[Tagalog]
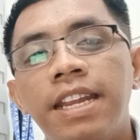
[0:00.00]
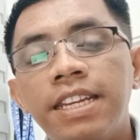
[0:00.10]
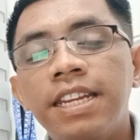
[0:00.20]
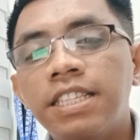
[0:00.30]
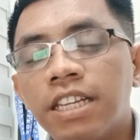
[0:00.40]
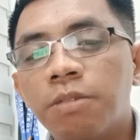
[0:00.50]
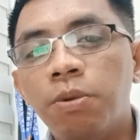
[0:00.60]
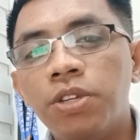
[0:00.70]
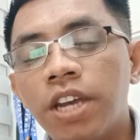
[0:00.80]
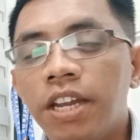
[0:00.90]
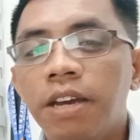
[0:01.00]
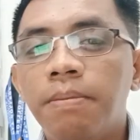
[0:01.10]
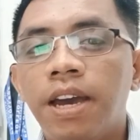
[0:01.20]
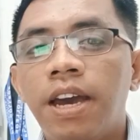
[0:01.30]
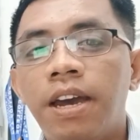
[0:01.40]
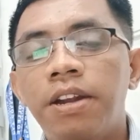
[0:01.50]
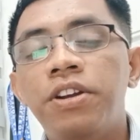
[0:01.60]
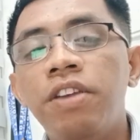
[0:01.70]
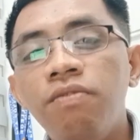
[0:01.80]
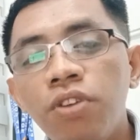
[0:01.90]
nagdi-discuss po siya ng mga
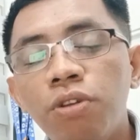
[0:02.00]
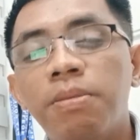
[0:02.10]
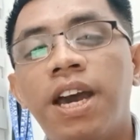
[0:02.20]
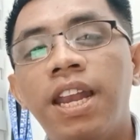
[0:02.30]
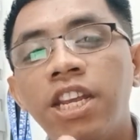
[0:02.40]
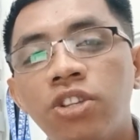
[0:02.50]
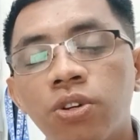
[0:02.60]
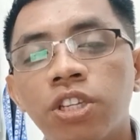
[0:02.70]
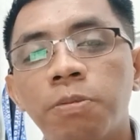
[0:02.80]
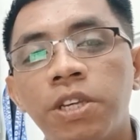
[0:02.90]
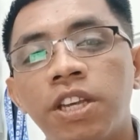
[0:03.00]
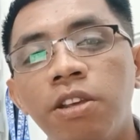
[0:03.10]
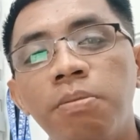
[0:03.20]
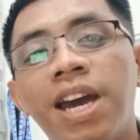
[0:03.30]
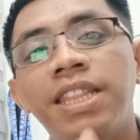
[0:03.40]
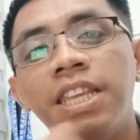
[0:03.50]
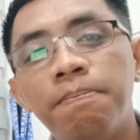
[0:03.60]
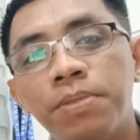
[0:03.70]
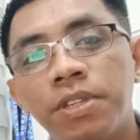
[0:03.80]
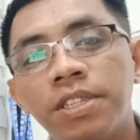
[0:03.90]
review, mga lectures, especially yung mga
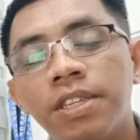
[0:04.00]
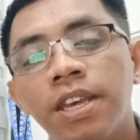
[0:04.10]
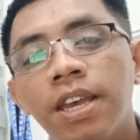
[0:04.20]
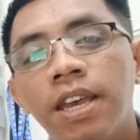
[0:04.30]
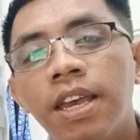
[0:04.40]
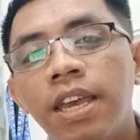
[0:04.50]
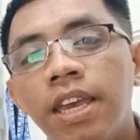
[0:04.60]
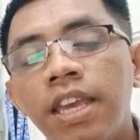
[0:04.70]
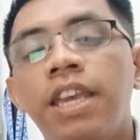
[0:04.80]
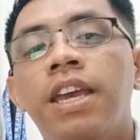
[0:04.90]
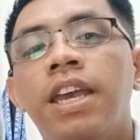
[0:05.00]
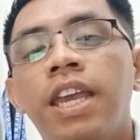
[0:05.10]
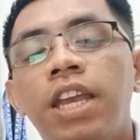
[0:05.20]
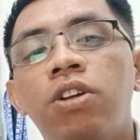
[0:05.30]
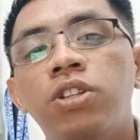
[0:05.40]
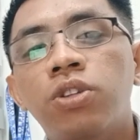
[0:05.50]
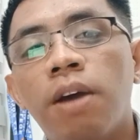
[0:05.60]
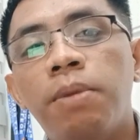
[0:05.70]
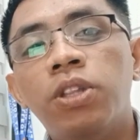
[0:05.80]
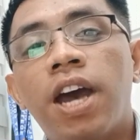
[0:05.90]
tips. Eh, and also
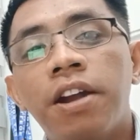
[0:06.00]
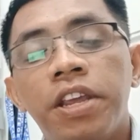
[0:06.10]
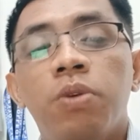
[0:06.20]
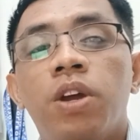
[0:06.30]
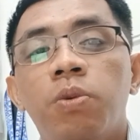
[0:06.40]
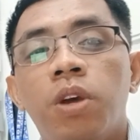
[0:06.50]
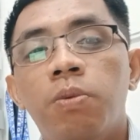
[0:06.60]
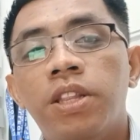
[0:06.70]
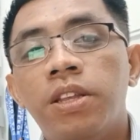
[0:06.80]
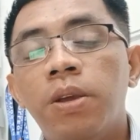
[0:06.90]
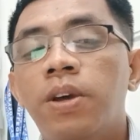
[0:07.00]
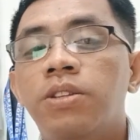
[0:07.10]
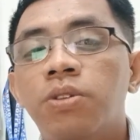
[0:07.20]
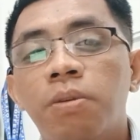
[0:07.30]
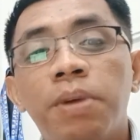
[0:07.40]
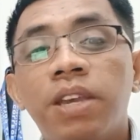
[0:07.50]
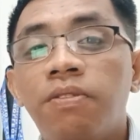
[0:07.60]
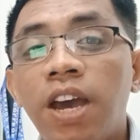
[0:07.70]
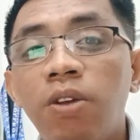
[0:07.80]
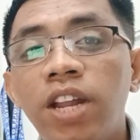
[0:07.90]
about RA11131. So,
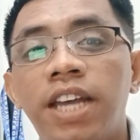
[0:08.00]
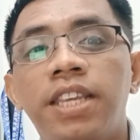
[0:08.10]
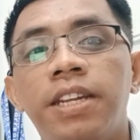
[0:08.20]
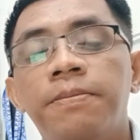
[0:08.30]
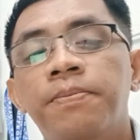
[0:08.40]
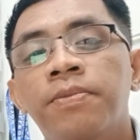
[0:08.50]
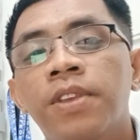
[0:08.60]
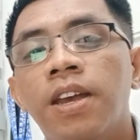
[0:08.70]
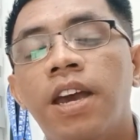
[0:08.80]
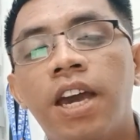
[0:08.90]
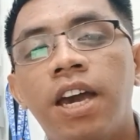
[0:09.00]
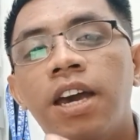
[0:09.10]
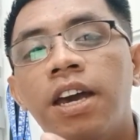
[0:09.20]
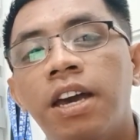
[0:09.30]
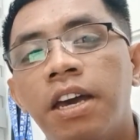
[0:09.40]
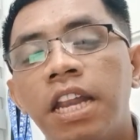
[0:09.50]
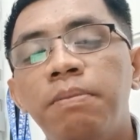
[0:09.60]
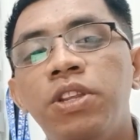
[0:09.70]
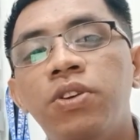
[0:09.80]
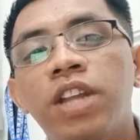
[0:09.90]
paki-follow natin. Uh, alam
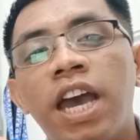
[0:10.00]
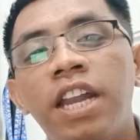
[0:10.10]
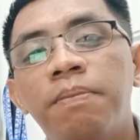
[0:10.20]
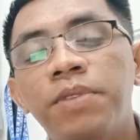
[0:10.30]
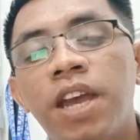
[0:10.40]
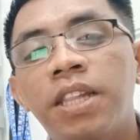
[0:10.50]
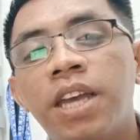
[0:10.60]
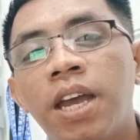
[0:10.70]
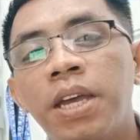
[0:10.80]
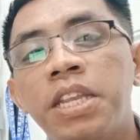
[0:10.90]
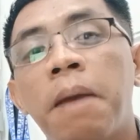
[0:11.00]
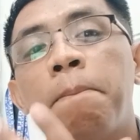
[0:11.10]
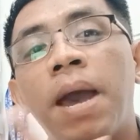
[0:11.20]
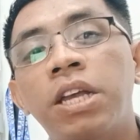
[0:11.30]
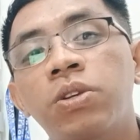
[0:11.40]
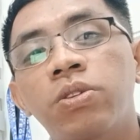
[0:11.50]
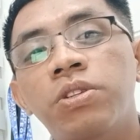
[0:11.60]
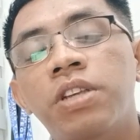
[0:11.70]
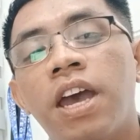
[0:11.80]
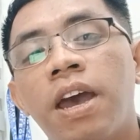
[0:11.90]
niyo nahanap niya ata ang kanyang passion
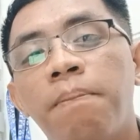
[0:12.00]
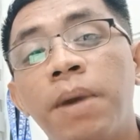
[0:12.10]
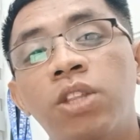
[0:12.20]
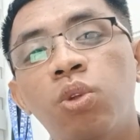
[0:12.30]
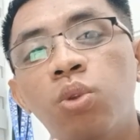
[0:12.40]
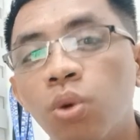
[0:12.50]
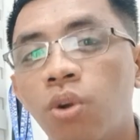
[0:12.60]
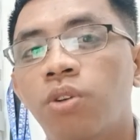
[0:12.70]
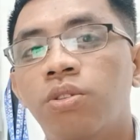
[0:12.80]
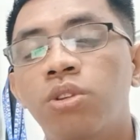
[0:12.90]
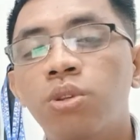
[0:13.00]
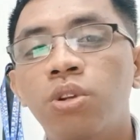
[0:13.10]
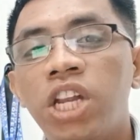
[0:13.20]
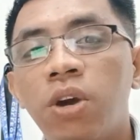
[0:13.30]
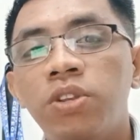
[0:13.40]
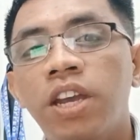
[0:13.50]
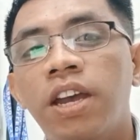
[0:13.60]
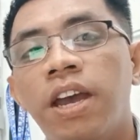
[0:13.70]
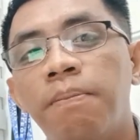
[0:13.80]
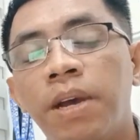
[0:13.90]
sa pagtuturo. Gusto na daw
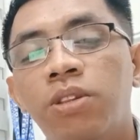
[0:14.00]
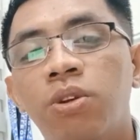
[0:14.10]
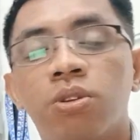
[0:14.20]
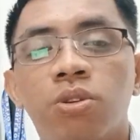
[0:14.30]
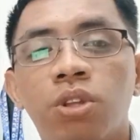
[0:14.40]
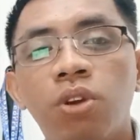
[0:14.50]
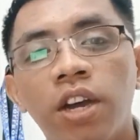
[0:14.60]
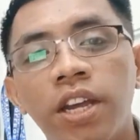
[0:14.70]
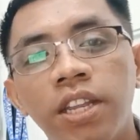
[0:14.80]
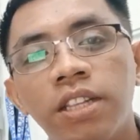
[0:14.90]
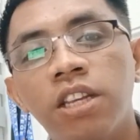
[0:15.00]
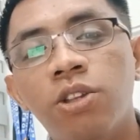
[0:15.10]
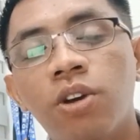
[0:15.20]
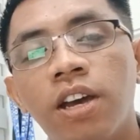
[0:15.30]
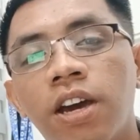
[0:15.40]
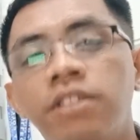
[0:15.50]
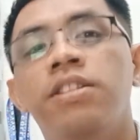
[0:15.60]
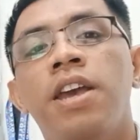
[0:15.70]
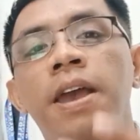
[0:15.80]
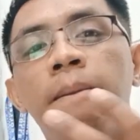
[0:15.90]
niyang uh, pagturo. So, ito ang kanyang TikTok
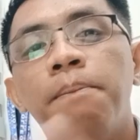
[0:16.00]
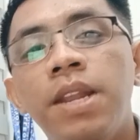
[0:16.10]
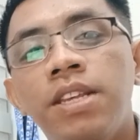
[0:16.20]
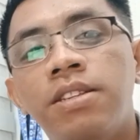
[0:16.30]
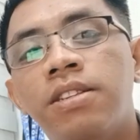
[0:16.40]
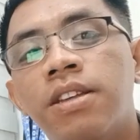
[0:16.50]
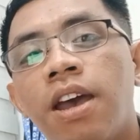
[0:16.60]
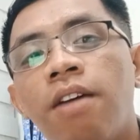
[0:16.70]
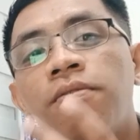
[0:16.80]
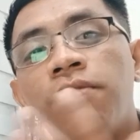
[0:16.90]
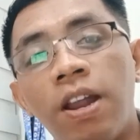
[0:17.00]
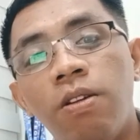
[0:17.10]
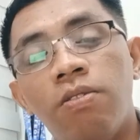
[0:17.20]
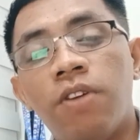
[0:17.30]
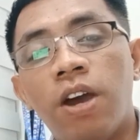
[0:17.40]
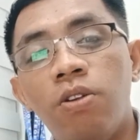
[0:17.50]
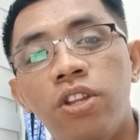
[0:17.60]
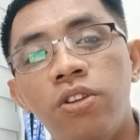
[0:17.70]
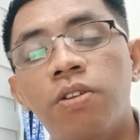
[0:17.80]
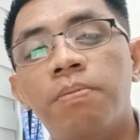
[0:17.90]
account. Please uh, follow, i-follow
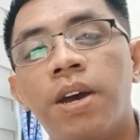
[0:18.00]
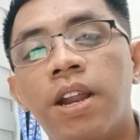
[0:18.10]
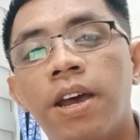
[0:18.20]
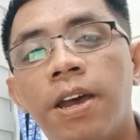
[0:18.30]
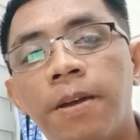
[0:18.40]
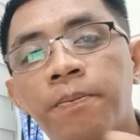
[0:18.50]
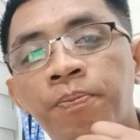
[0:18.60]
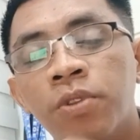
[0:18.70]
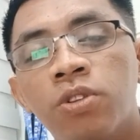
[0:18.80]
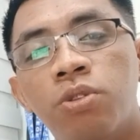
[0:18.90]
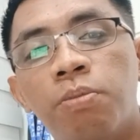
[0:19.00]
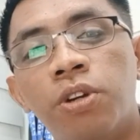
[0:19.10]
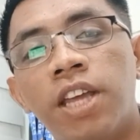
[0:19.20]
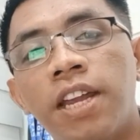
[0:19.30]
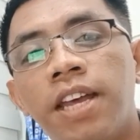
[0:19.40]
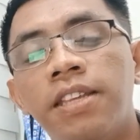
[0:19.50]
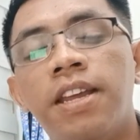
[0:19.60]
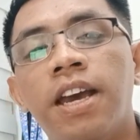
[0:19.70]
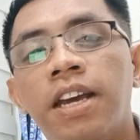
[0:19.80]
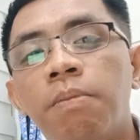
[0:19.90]
ninyo para suportahan natin
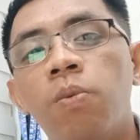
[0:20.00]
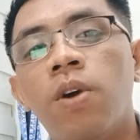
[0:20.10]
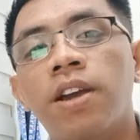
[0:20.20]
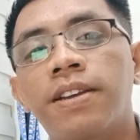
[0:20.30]
ang kapwa